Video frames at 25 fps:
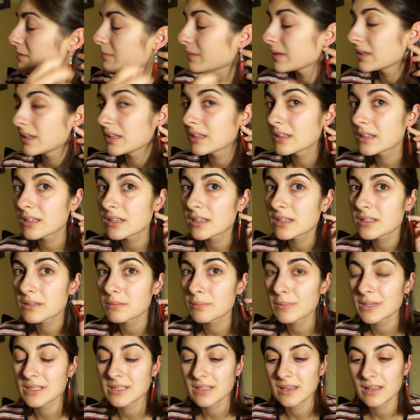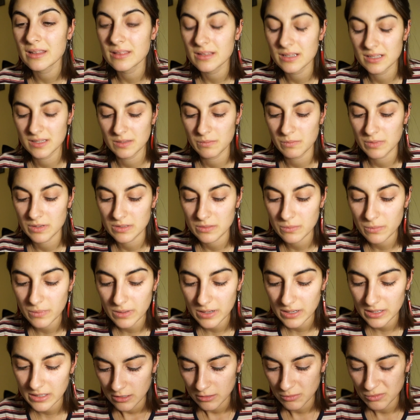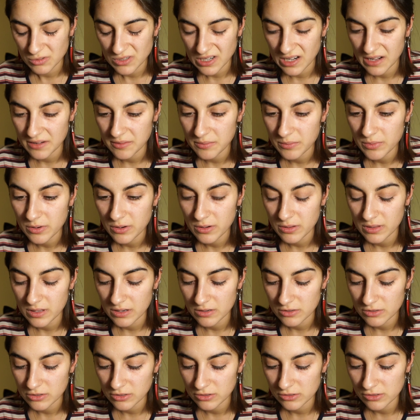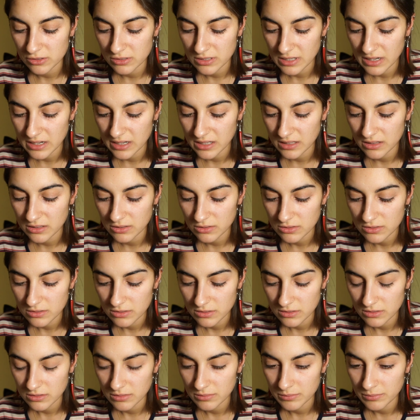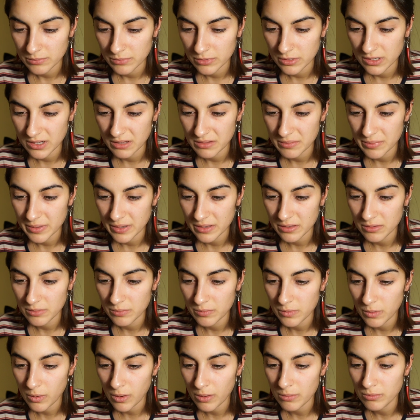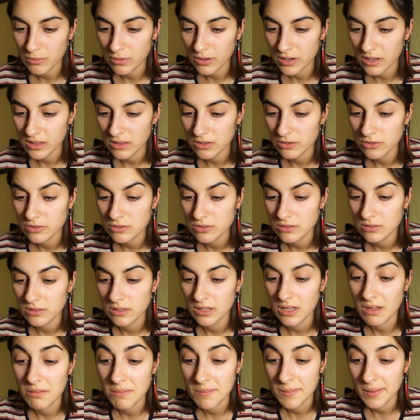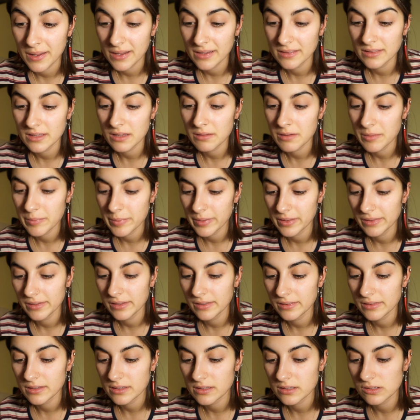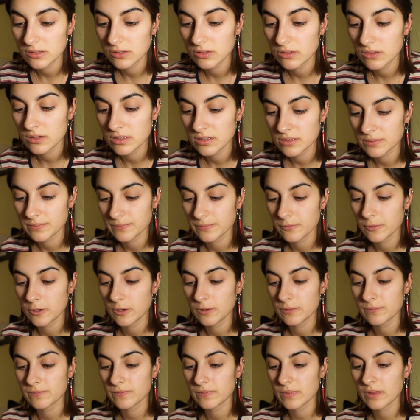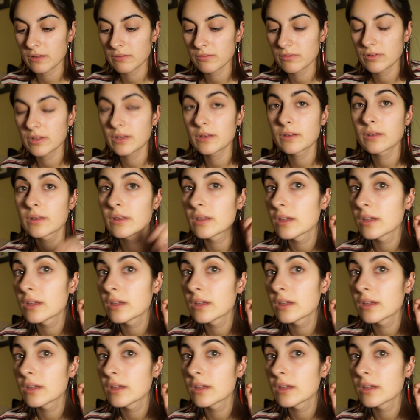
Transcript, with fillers: pendientes más grandes y más guays, como salir un poco de los otros aritos, porque me parecen un poco aburridos y a mí me encanta llevar pendientes, entonces, bueno, en fin.